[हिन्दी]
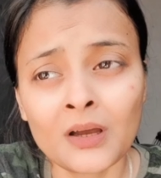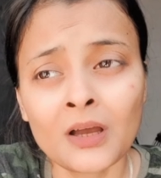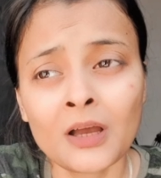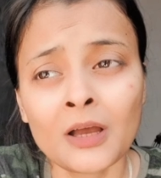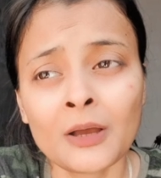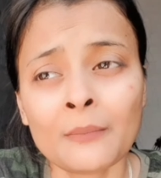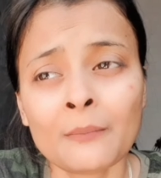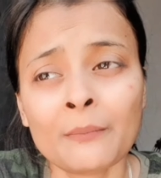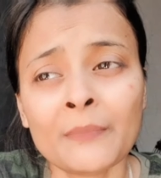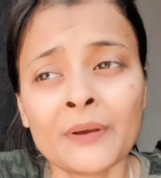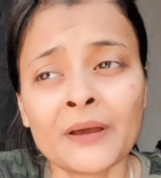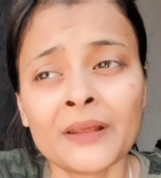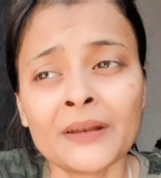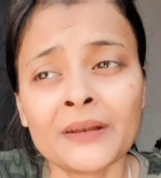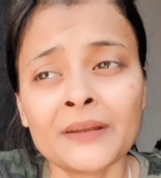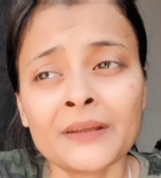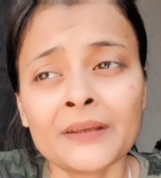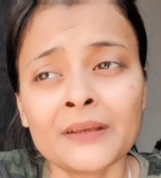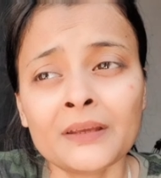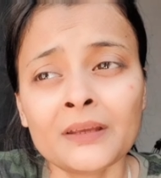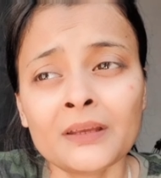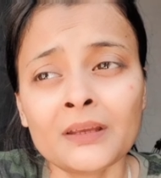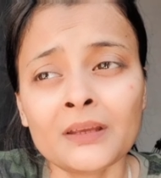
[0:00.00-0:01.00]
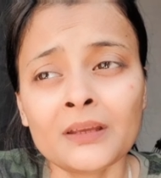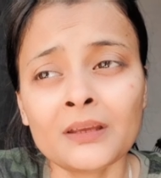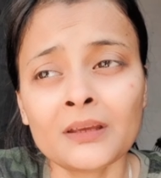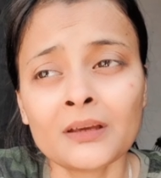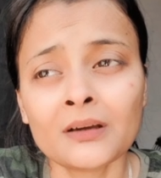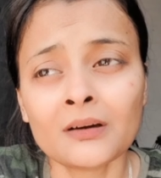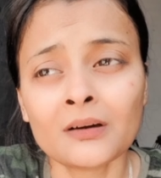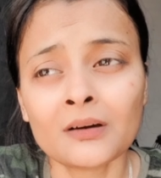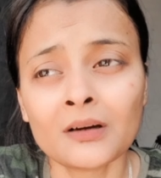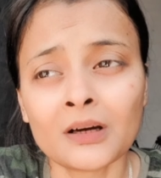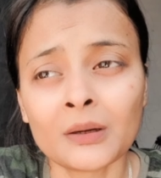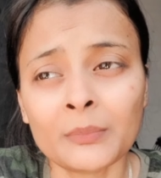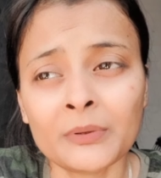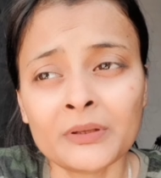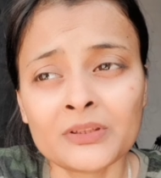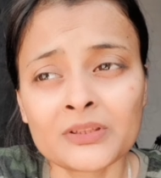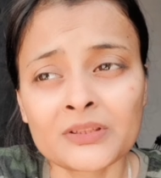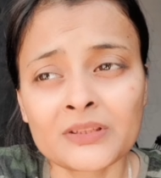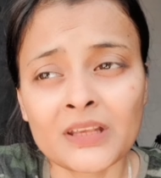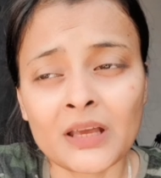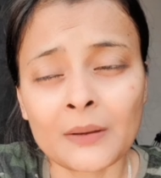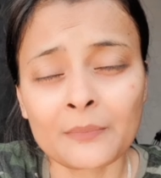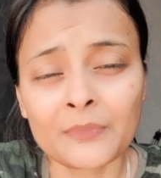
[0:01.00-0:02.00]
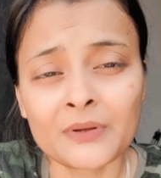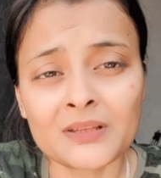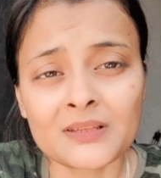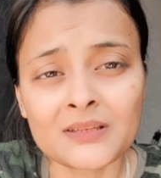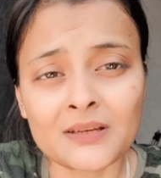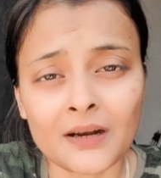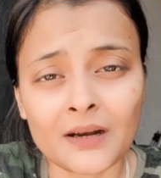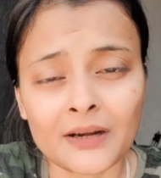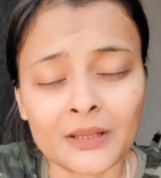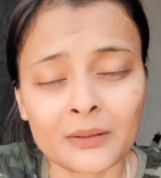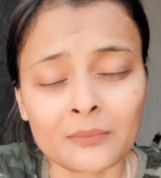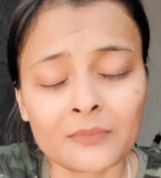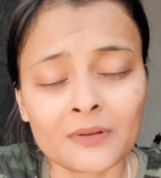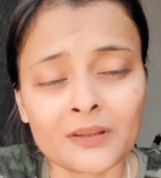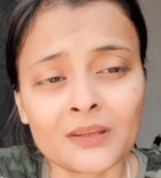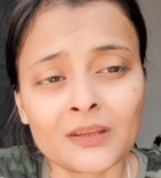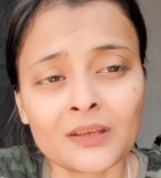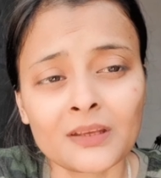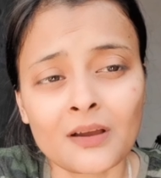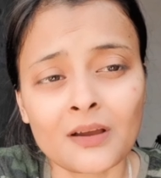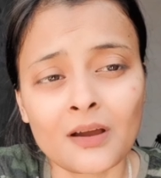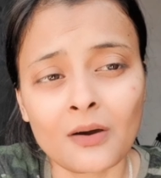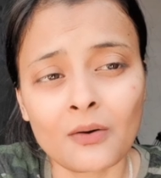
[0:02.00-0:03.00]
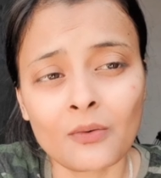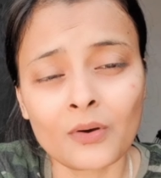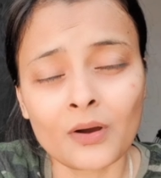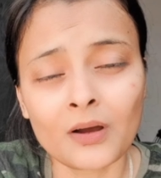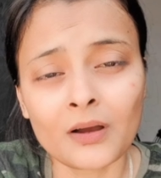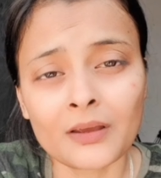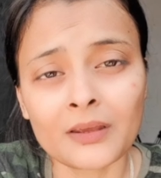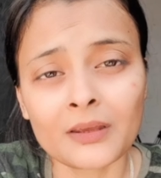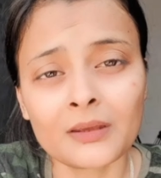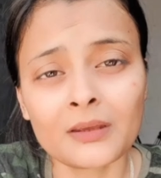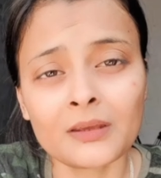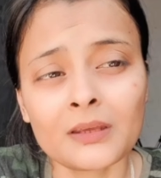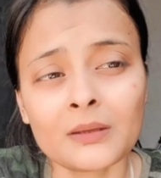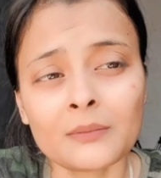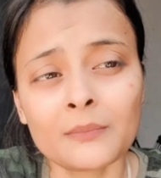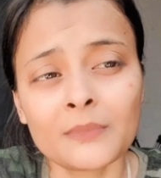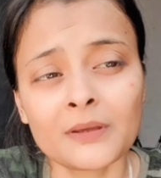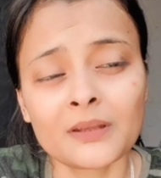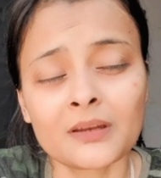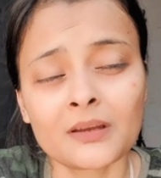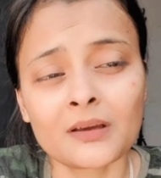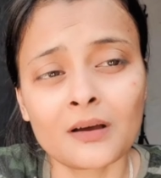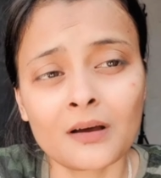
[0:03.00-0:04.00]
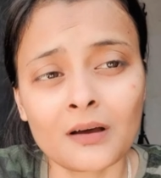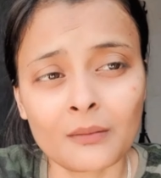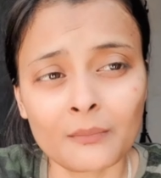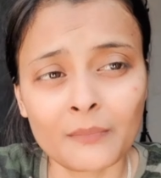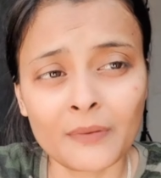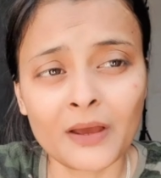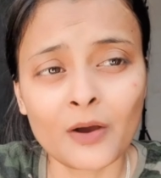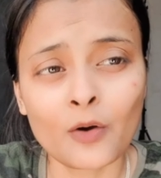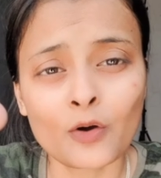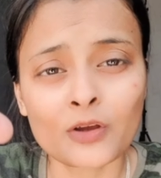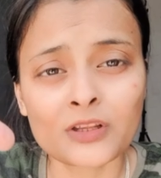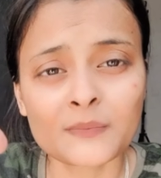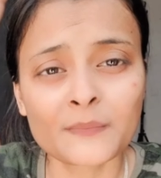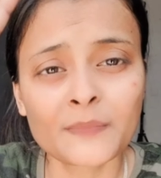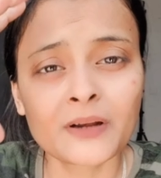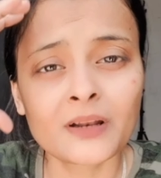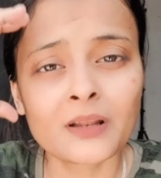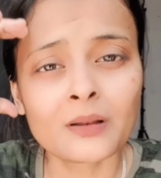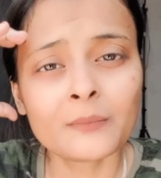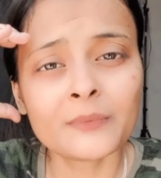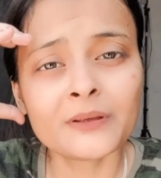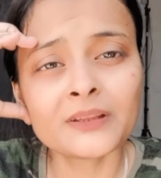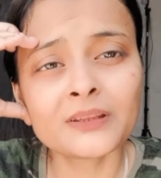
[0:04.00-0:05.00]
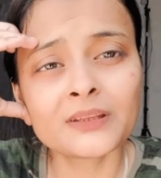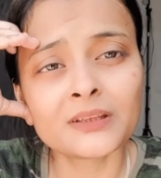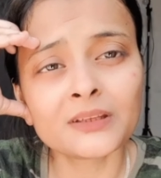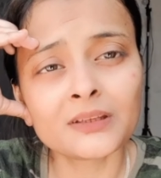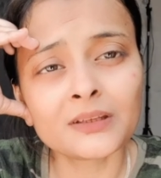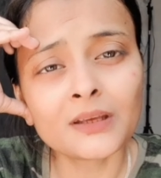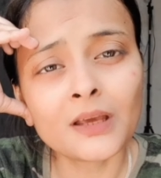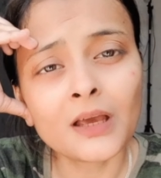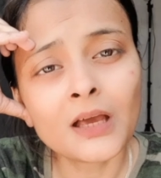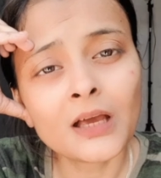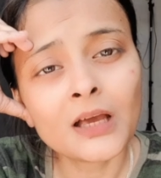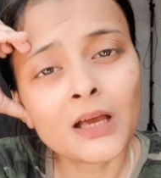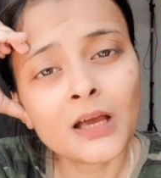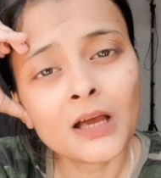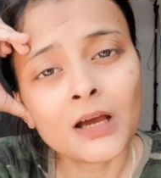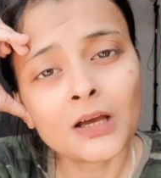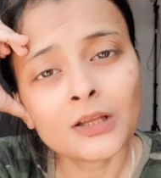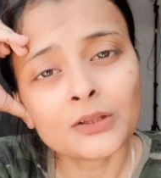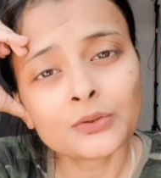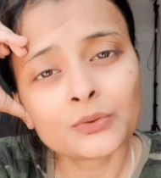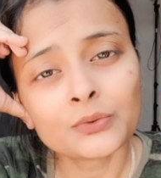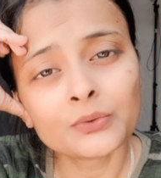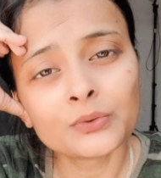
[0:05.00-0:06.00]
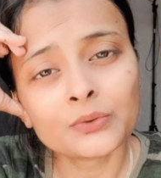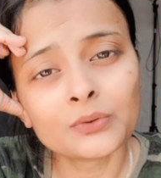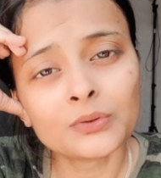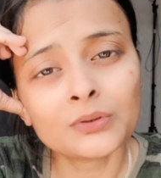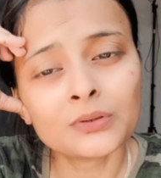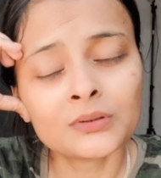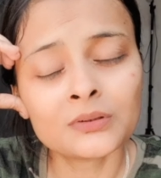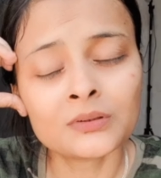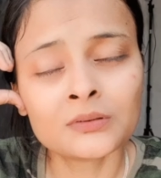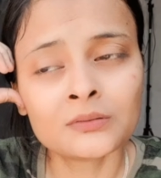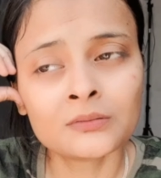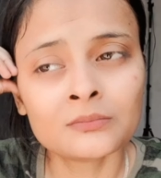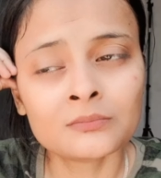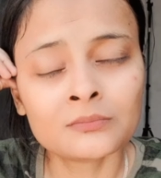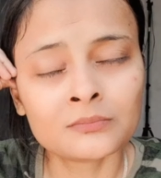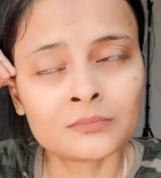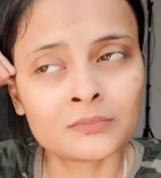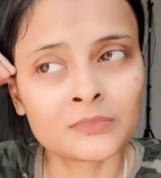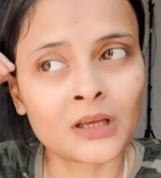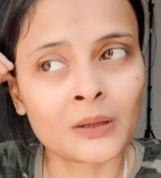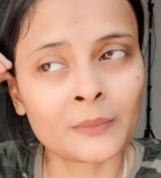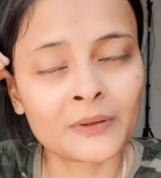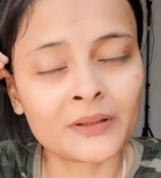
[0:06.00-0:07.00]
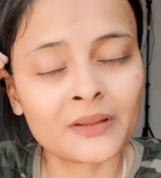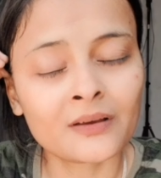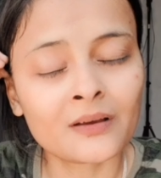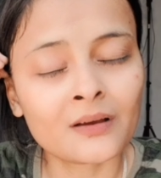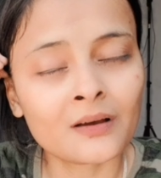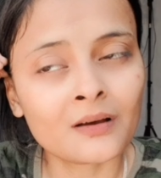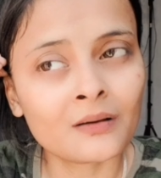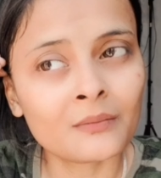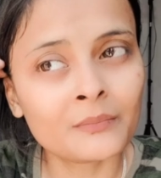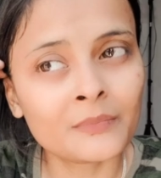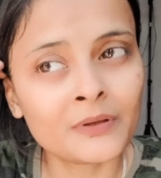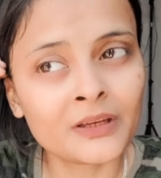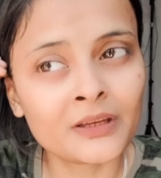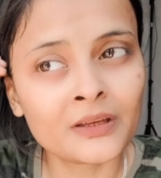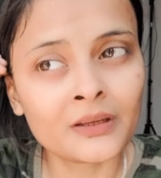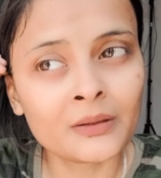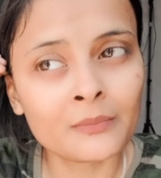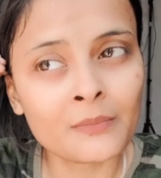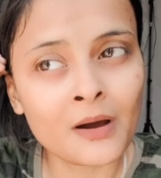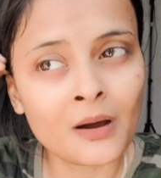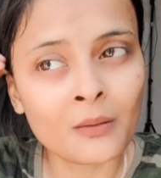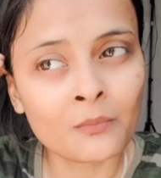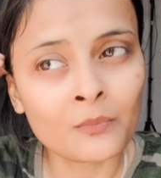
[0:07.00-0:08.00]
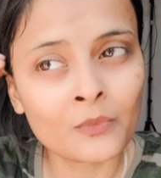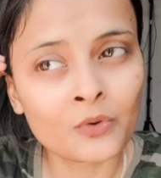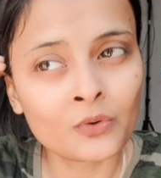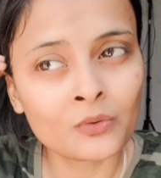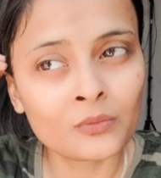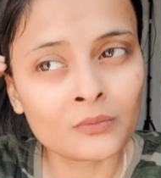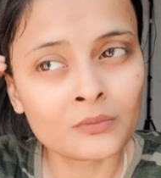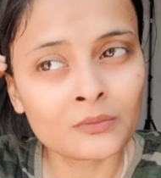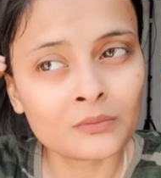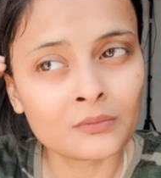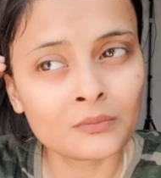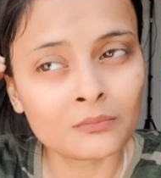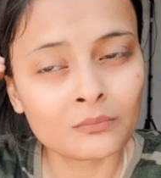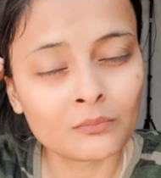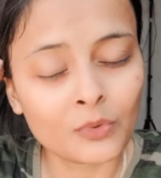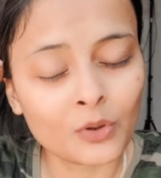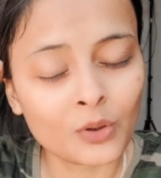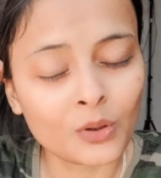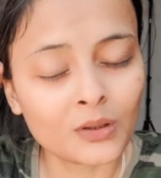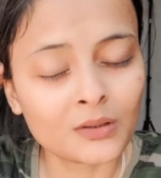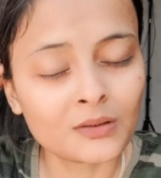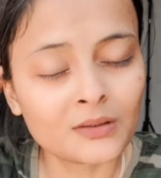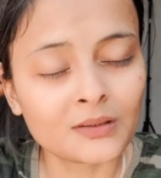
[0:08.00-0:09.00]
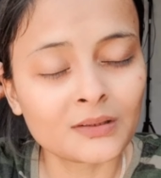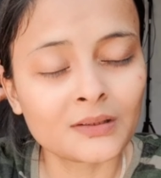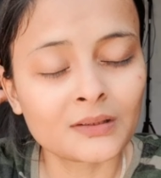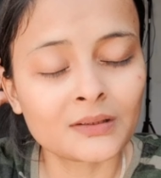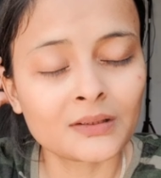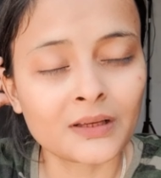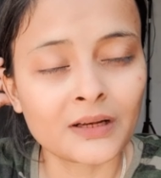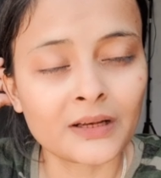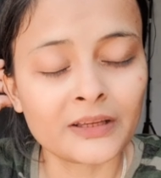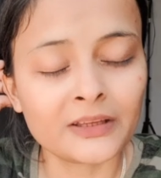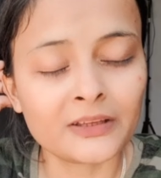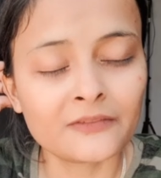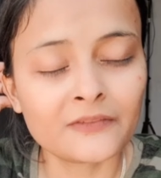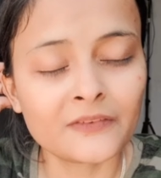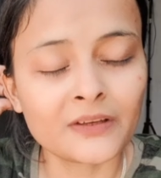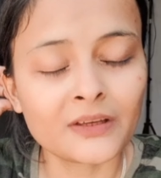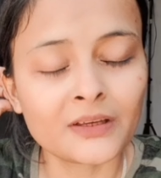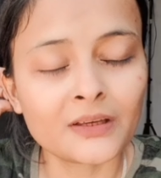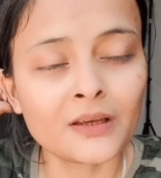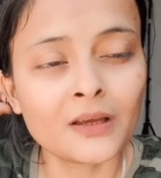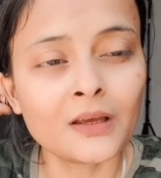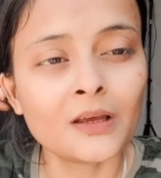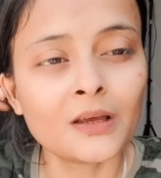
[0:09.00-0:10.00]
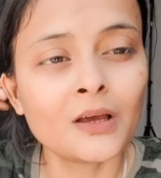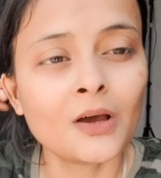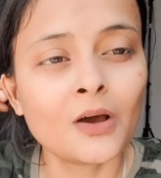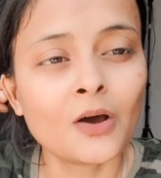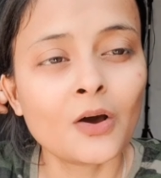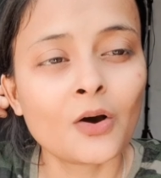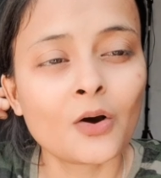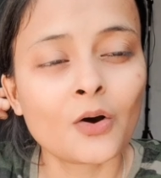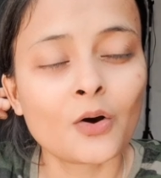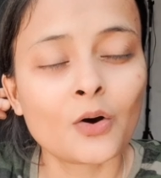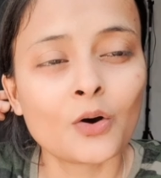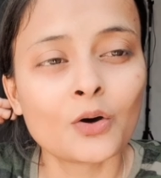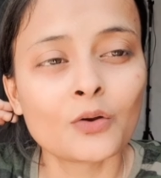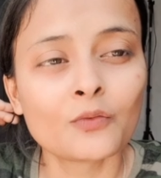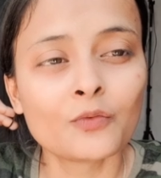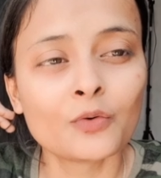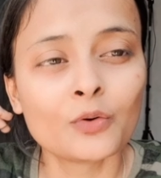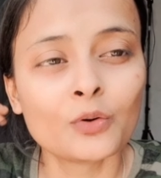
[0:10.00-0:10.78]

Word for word: मैंने अभी जैसे आपने स्टार्टिंग में देखा होगा कि मेरा मैं हॉस्पिटल में थी तो आपने देखा मेरे इमाम को बहुत ज़्यादा तकलीफ़ है और वो